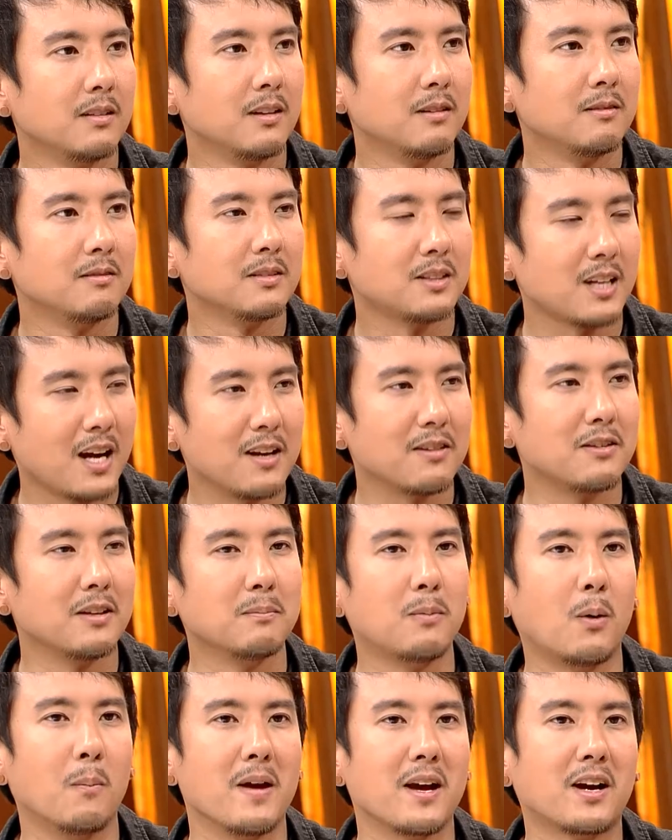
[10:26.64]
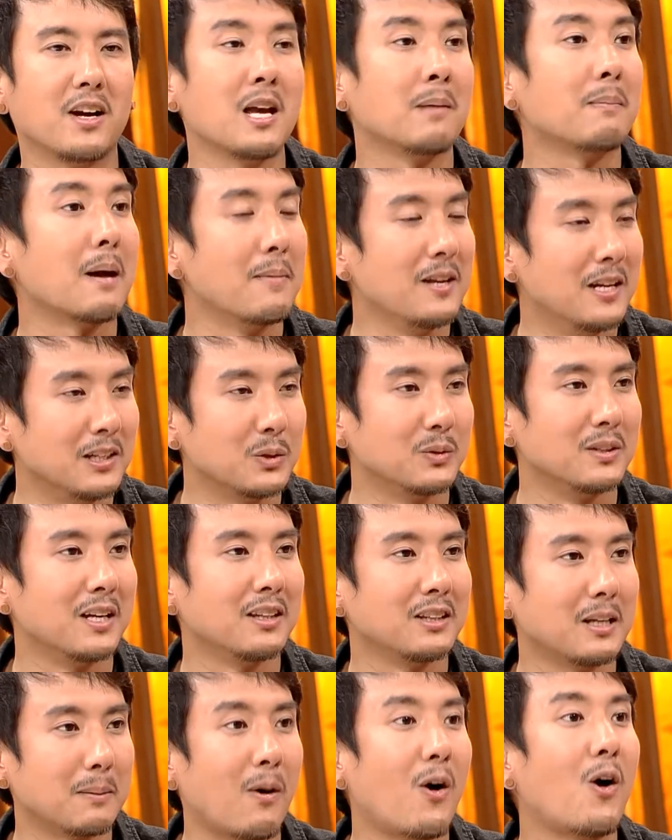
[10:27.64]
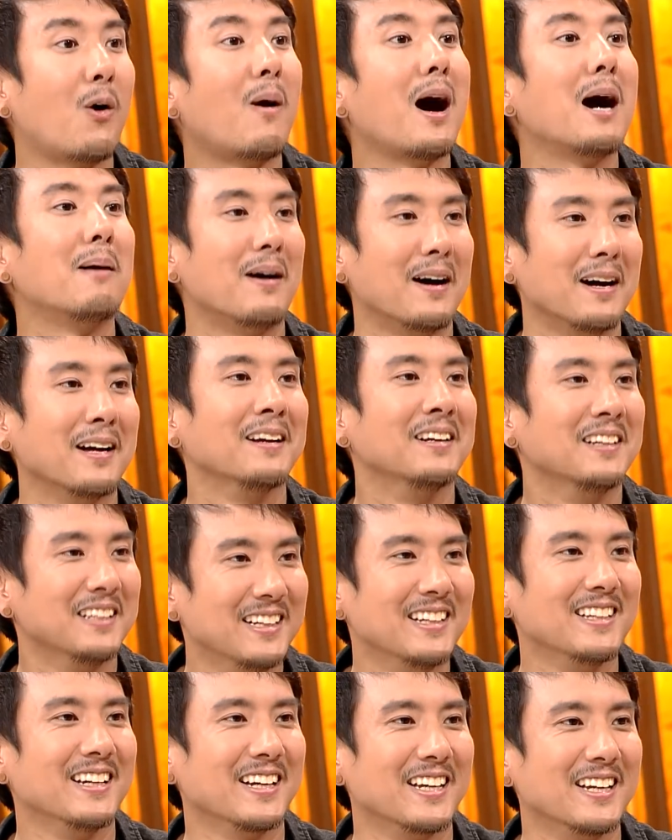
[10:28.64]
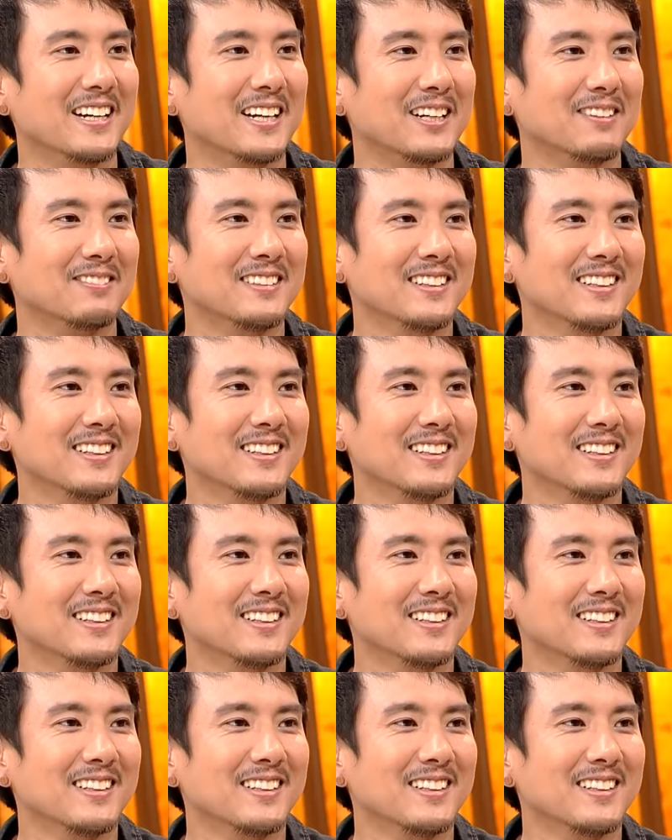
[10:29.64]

บอกใช่ซึ่งผมเองก็ยังไปไม่ถึงจุดนั้น แต่พ่อว่ามาอย่างนี้มันใช่